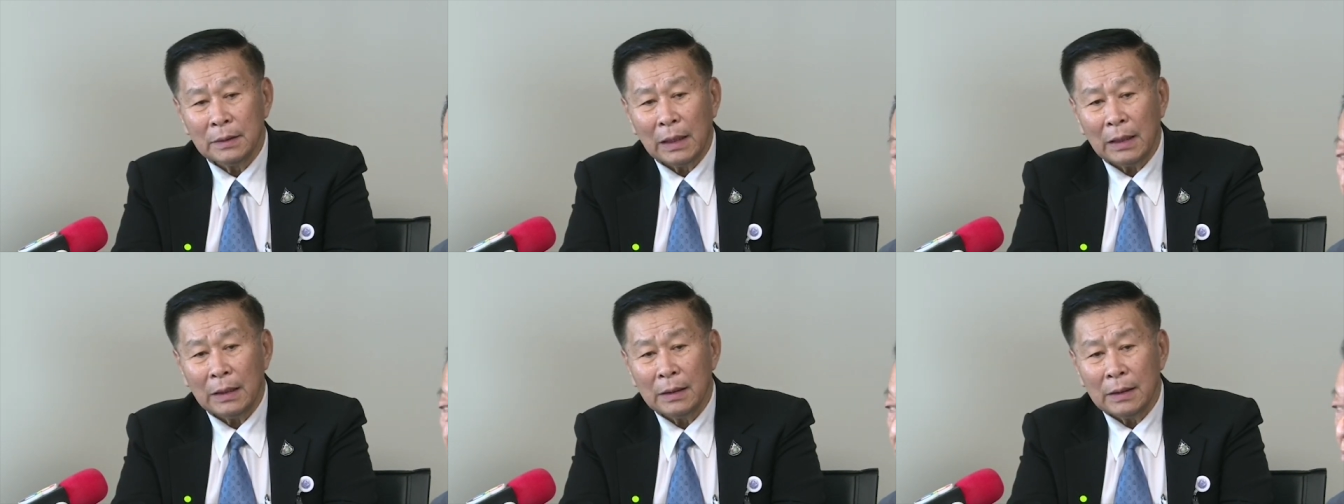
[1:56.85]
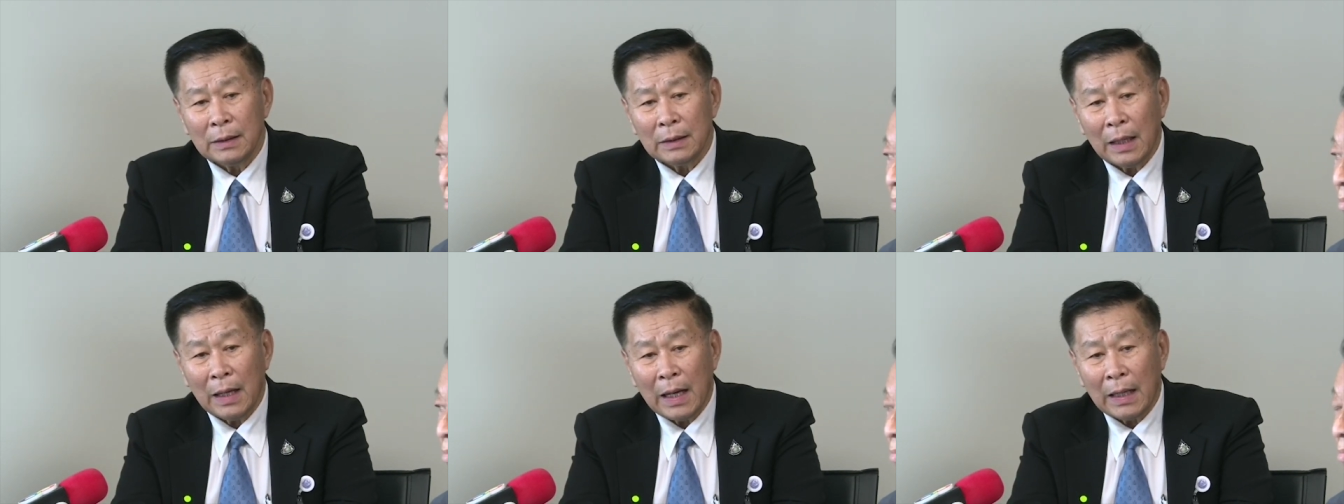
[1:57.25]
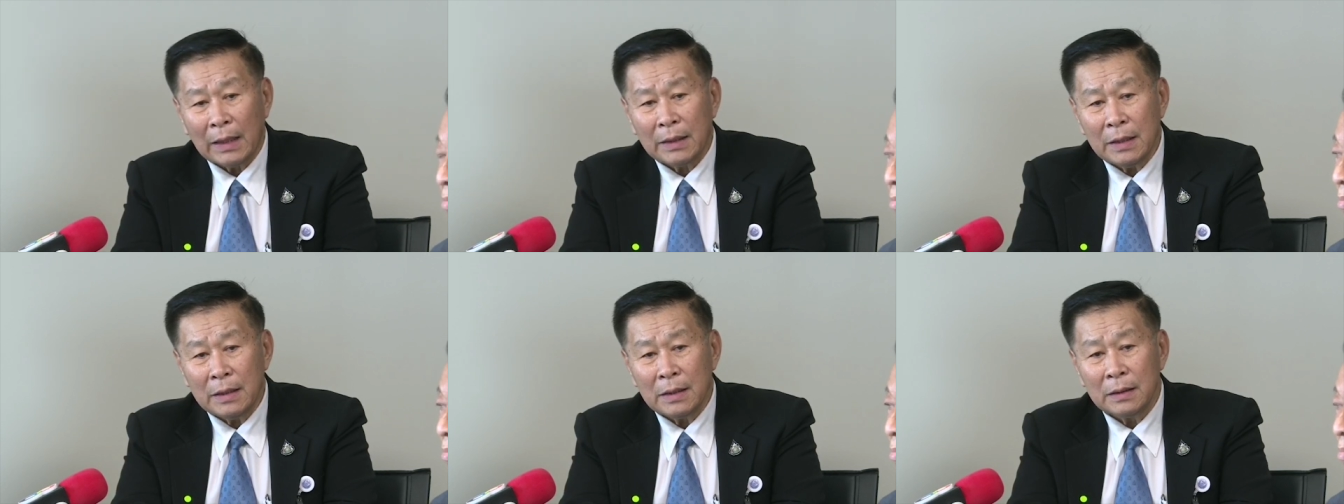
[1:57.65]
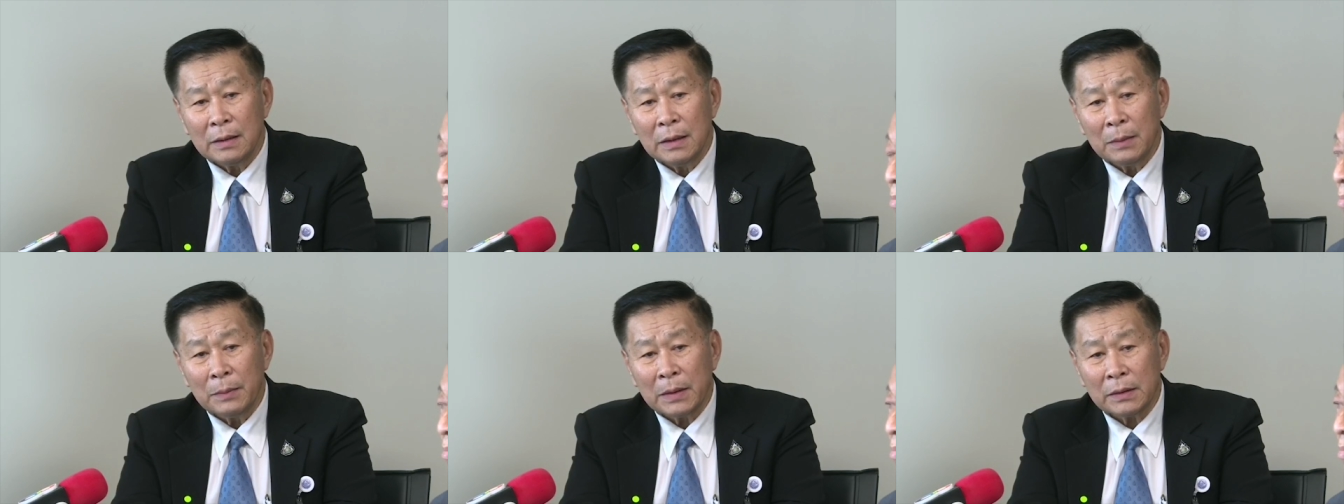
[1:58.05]
นะทหารที่เงิน
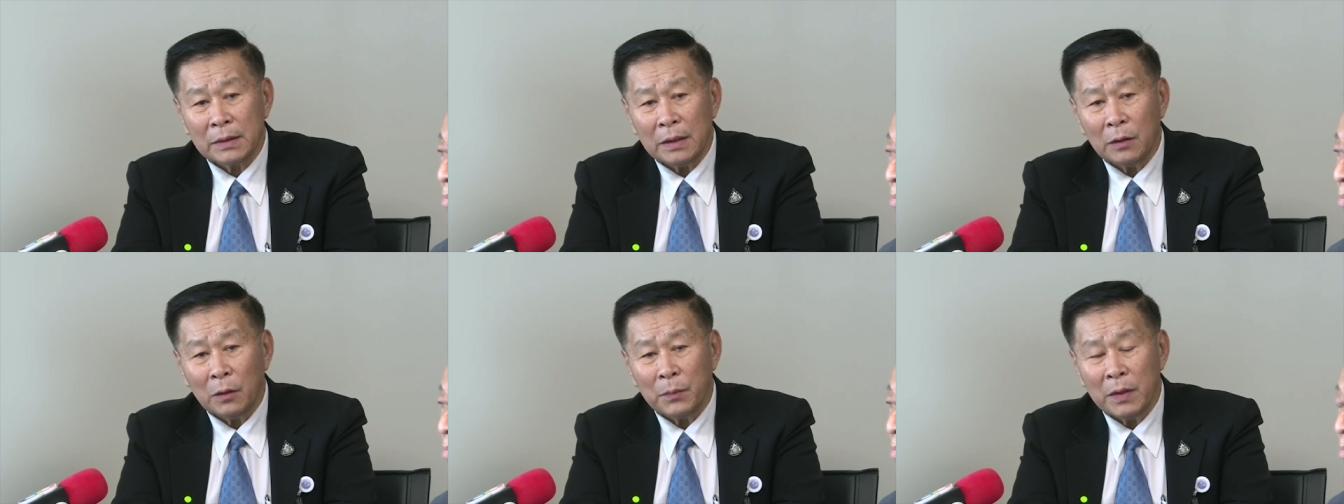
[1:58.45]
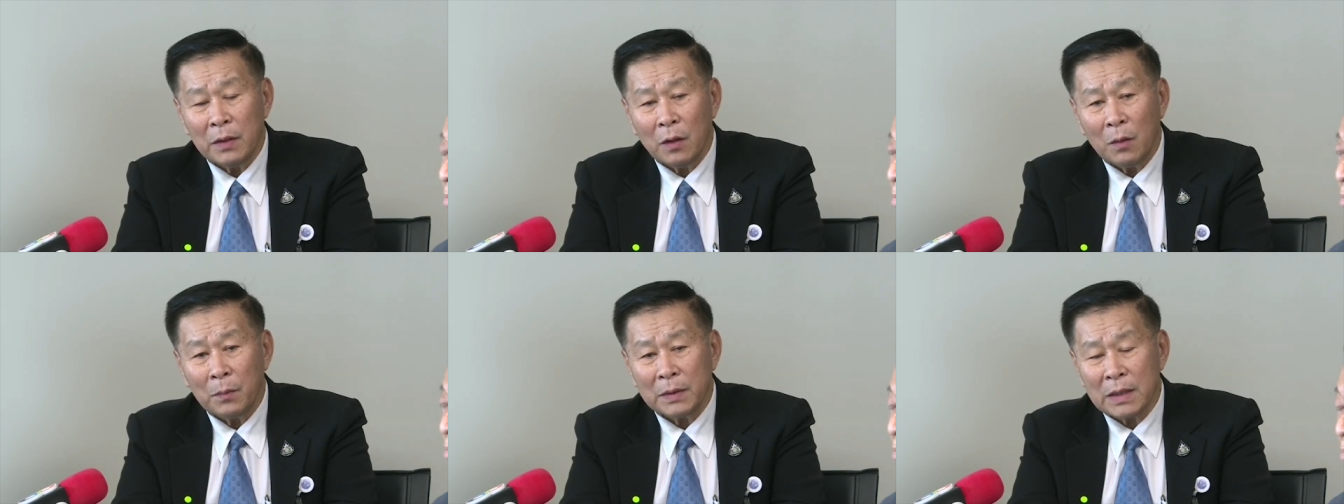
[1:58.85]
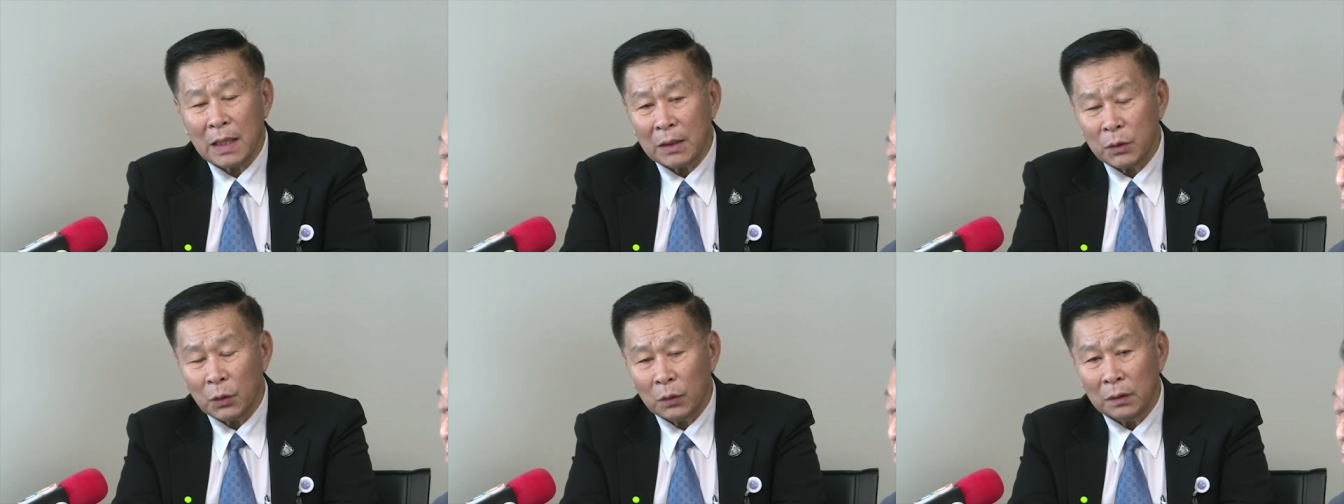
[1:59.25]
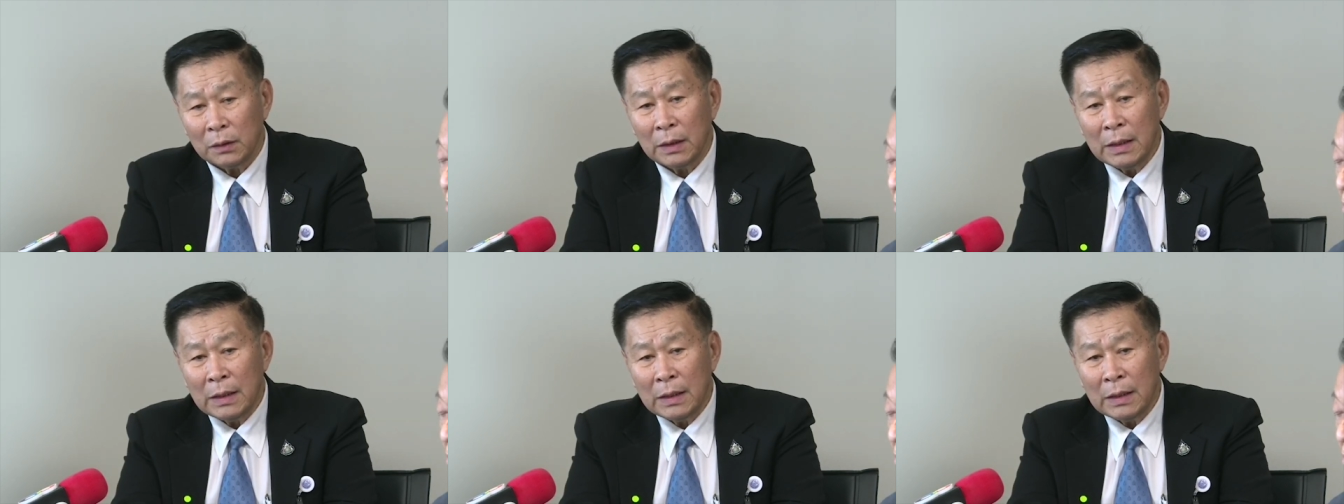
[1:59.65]
เดือนภาษีของพี่น้องประชาชน